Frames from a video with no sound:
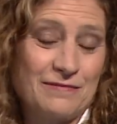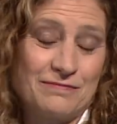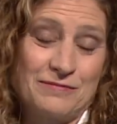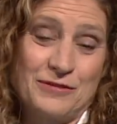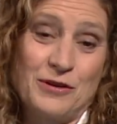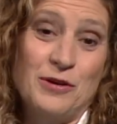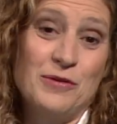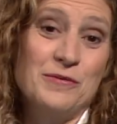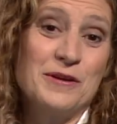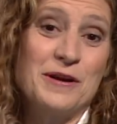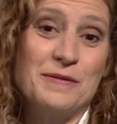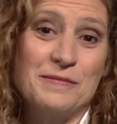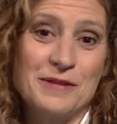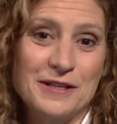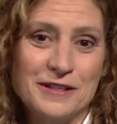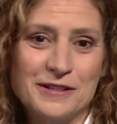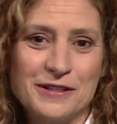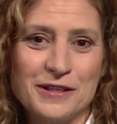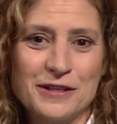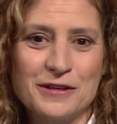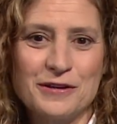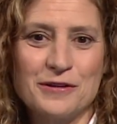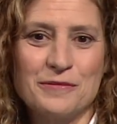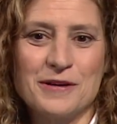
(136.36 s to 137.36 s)

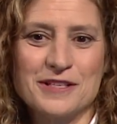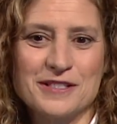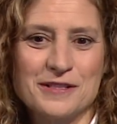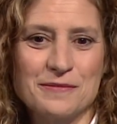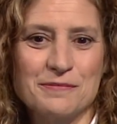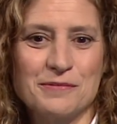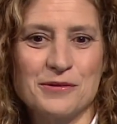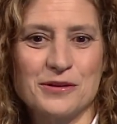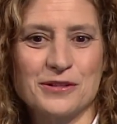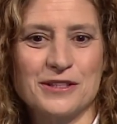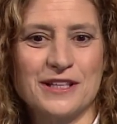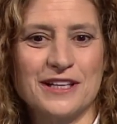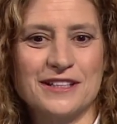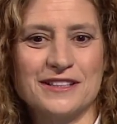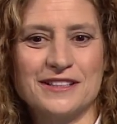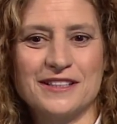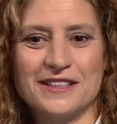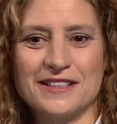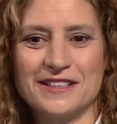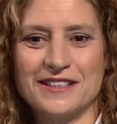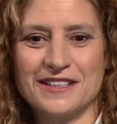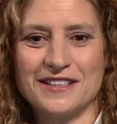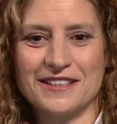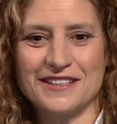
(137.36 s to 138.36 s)
obviamente lo más
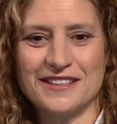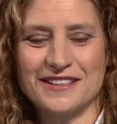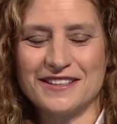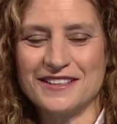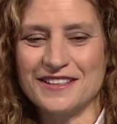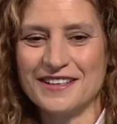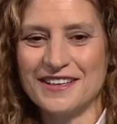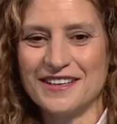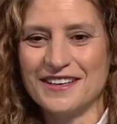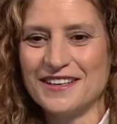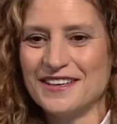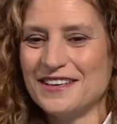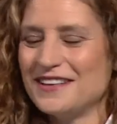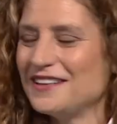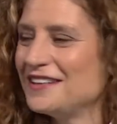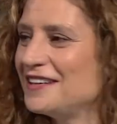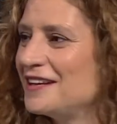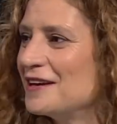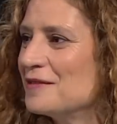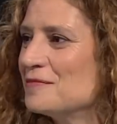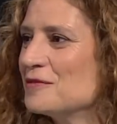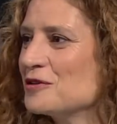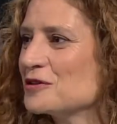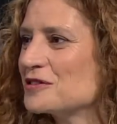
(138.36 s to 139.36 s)
importante que,
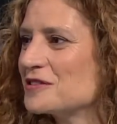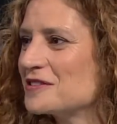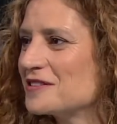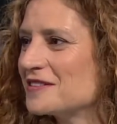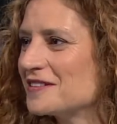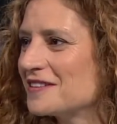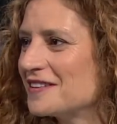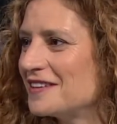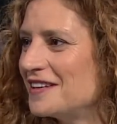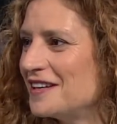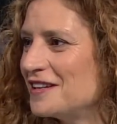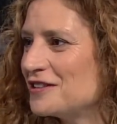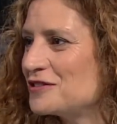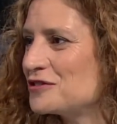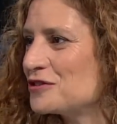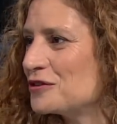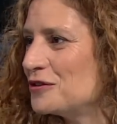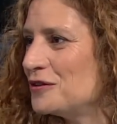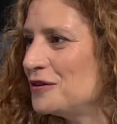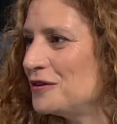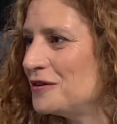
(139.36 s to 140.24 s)
hemos hecho.